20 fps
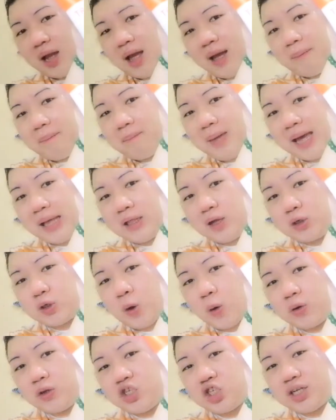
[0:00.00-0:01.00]
Bella
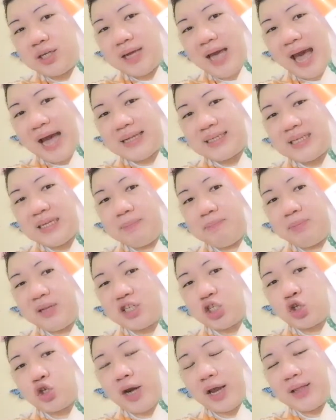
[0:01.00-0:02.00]
Kojic Acid
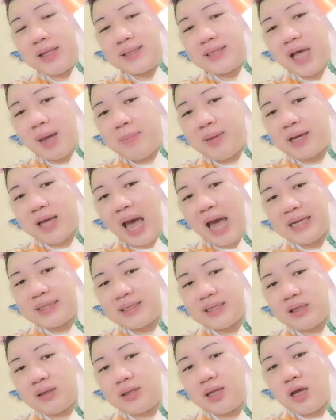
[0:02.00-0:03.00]
at Tranexamic
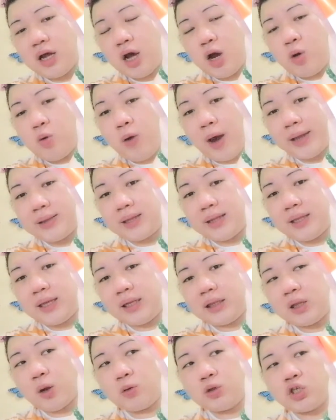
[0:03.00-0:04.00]
Acid
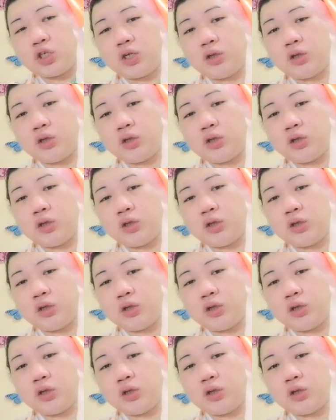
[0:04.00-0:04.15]
Whitening Lotion